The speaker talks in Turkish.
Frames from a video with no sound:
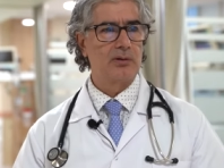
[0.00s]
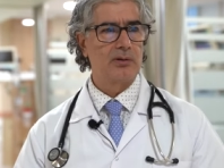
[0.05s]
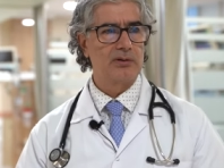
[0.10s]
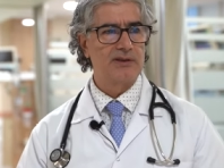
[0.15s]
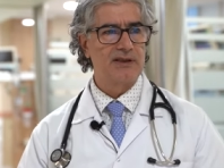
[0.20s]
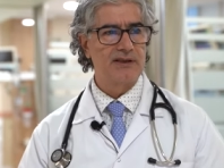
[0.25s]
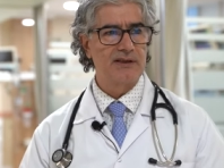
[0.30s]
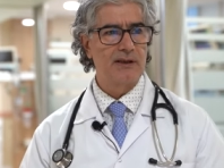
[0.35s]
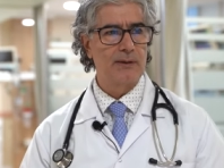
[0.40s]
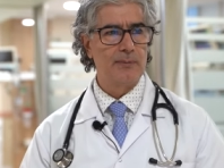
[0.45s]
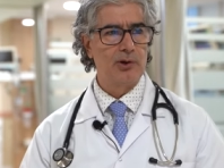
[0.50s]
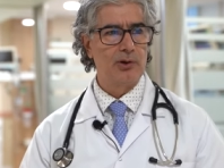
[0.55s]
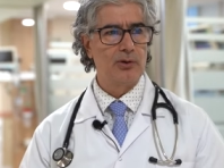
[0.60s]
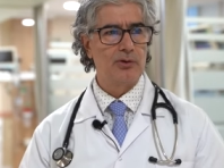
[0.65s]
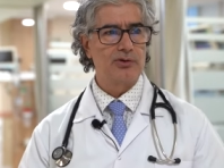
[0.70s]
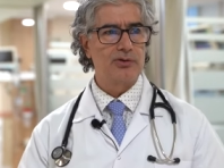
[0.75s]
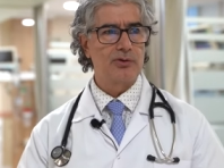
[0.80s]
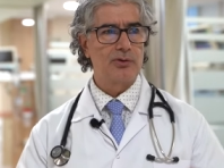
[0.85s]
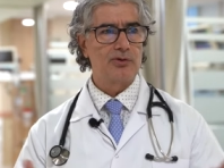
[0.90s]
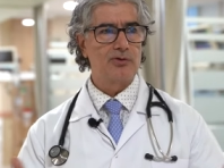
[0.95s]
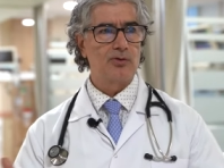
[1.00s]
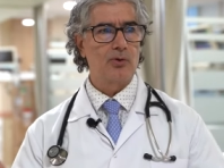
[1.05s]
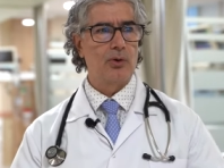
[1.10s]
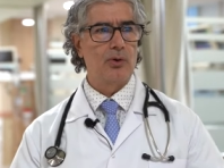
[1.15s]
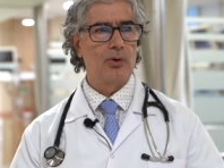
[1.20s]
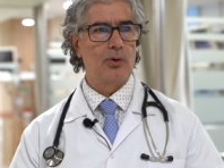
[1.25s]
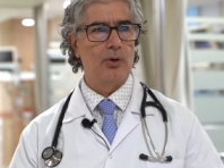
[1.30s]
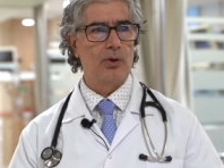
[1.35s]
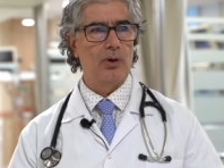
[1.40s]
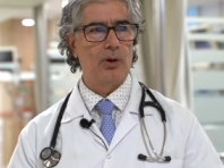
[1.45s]
E, siz de biliyorsunuz
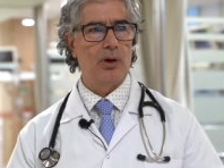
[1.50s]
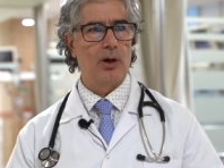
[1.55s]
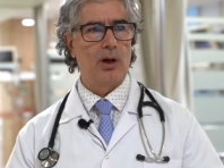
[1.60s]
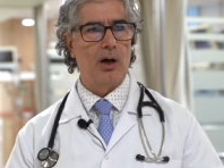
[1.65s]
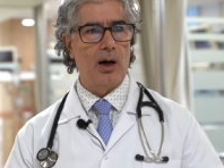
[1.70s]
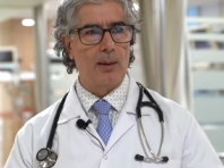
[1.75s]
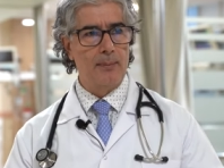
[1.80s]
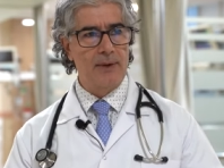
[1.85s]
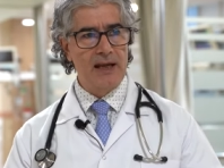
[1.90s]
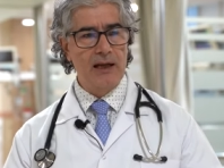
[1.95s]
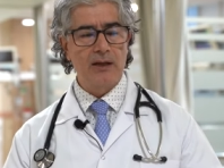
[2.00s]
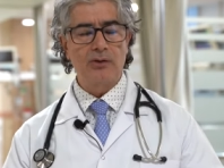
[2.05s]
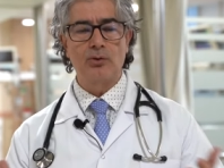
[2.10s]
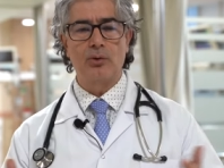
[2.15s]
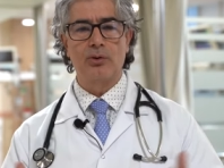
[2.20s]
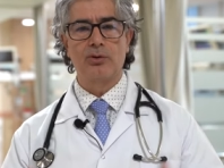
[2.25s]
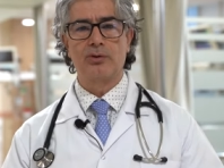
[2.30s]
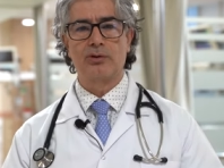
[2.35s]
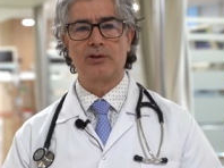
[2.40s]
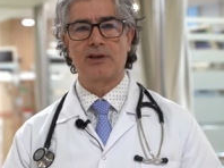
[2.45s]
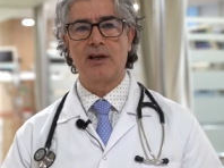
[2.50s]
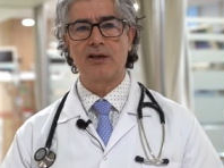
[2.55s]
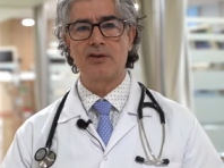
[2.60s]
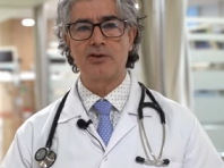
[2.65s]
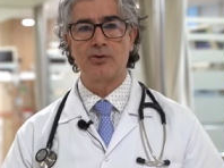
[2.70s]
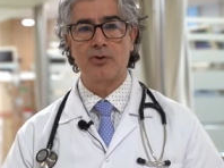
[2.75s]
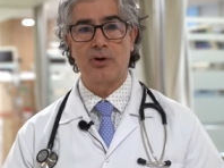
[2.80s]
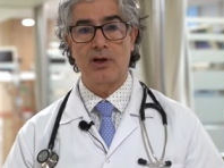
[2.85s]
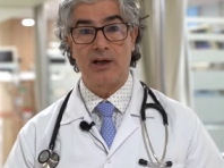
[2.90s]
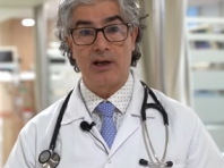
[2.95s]
e, ameliyat olduktan
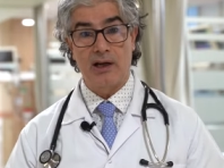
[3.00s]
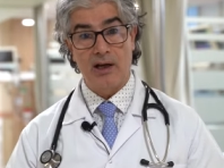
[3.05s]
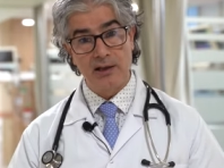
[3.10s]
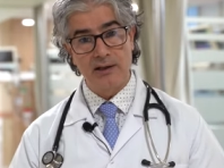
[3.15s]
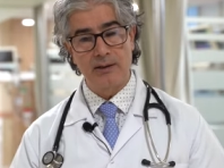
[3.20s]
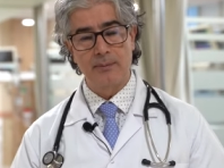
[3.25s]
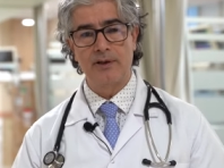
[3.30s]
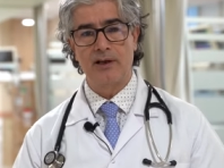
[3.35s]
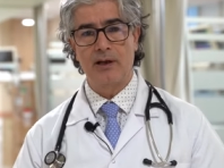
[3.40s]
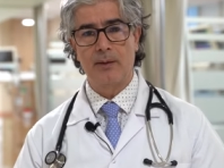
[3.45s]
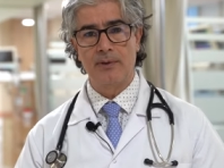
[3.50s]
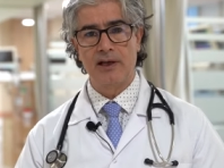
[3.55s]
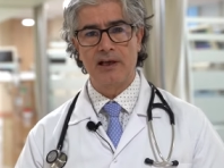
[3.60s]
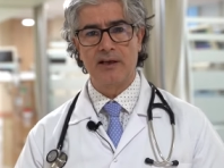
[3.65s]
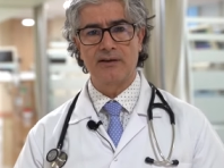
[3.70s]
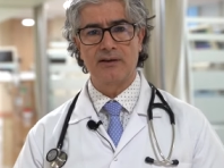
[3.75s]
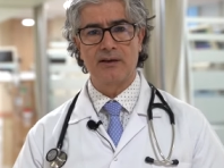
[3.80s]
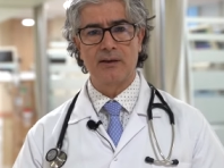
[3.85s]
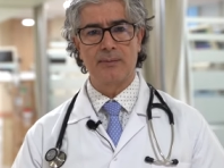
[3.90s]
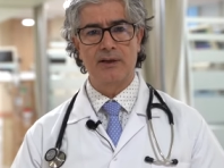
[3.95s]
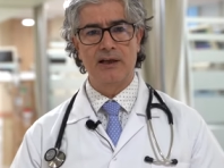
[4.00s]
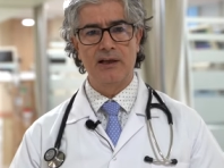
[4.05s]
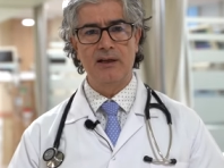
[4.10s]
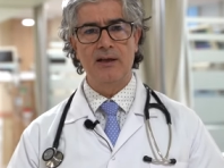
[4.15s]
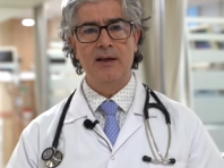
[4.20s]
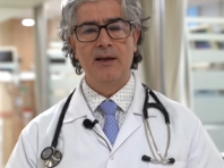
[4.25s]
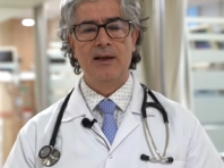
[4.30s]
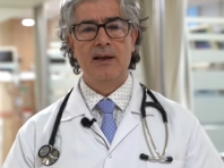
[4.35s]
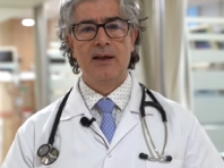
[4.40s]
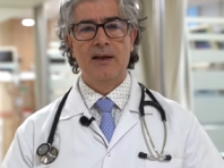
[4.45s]
sonra herhangi bir ameliyatta
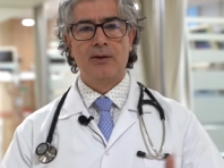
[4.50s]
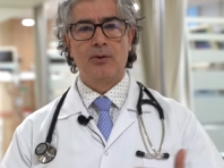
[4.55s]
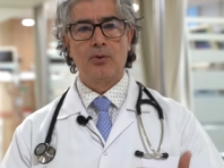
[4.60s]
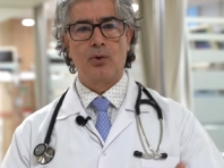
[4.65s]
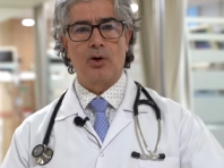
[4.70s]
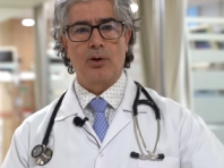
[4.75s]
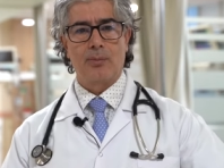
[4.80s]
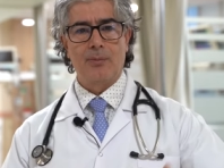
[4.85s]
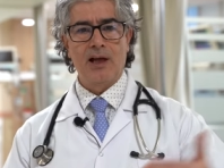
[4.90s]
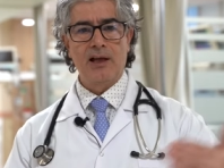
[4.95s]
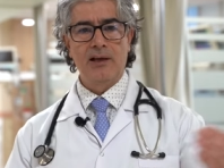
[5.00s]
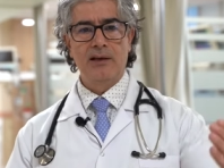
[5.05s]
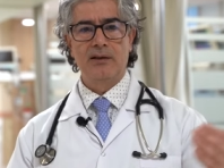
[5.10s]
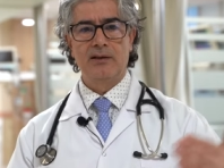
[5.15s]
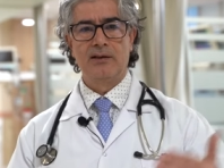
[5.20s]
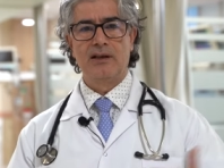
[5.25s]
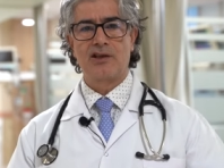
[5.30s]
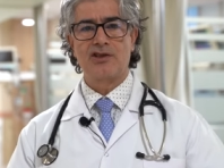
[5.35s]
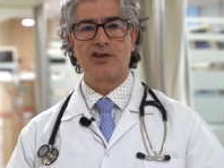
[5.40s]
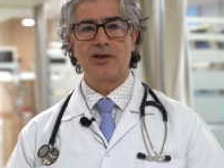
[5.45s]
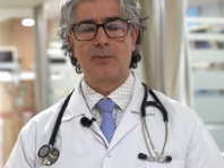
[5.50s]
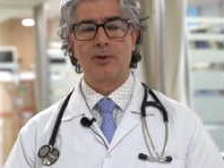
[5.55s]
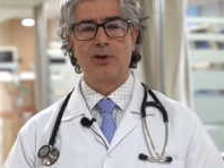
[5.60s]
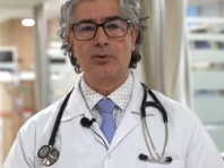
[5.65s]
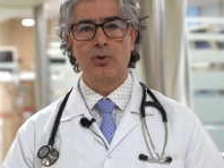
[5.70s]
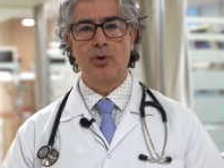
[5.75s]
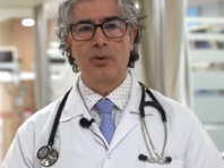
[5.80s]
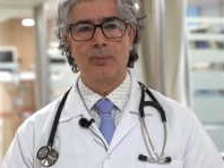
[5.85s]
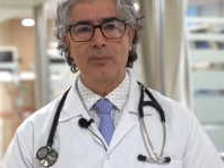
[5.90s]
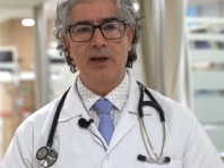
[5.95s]
bile normal
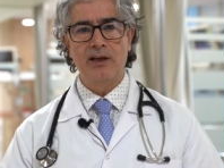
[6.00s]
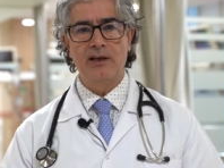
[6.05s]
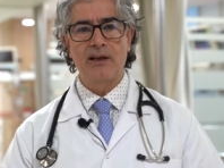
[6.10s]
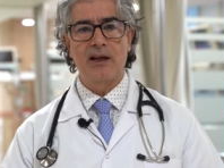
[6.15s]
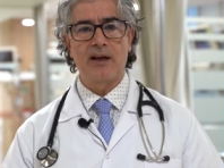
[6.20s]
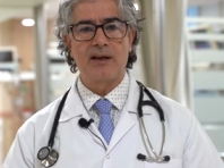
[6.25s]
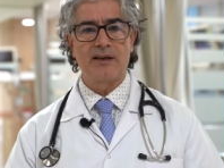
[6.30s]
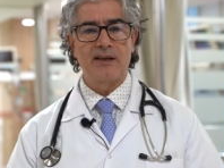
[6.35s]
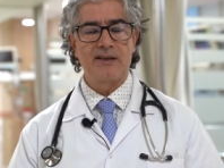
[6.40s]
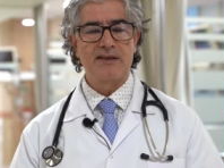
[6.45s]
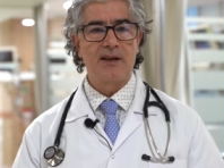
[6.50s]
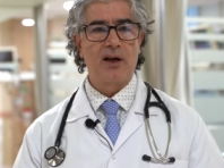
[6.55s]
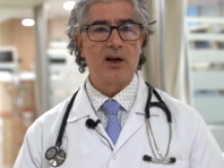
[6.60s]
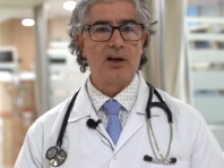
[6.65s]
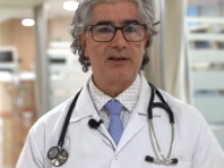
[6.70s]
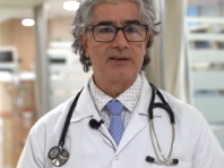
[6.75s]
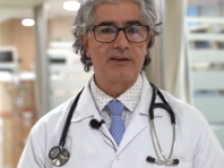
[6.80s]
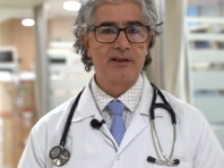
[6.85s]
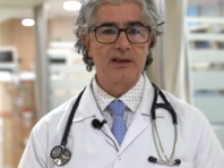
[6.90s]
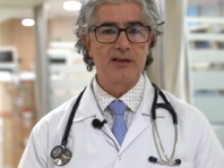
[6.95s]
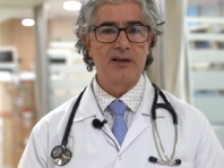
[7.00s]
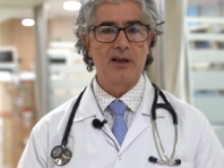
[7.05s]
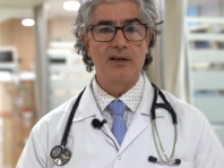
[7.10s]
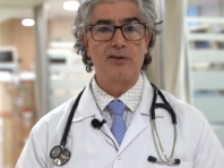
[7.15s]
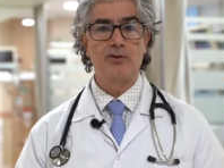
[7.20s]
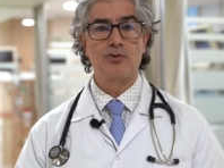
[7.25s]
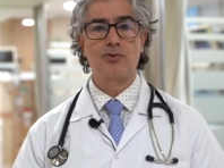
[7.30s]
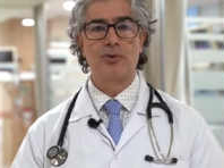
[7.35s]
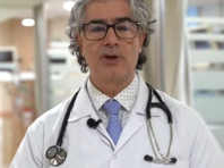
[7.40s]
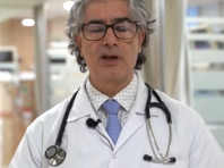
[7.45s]
yaşama dönmek neredeyse 6-7
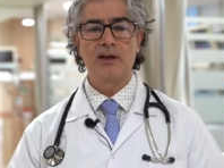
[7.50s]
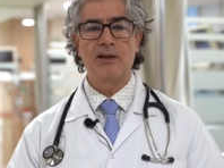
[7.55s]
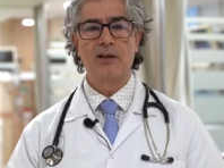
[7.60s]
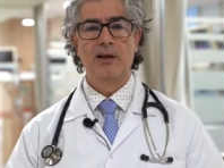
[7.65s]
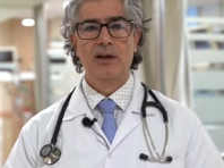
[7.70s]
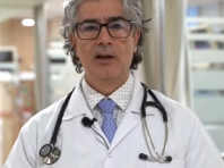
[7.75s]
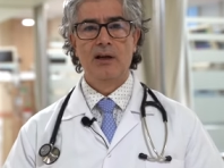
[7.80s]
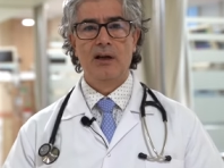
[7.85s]
ay sürer.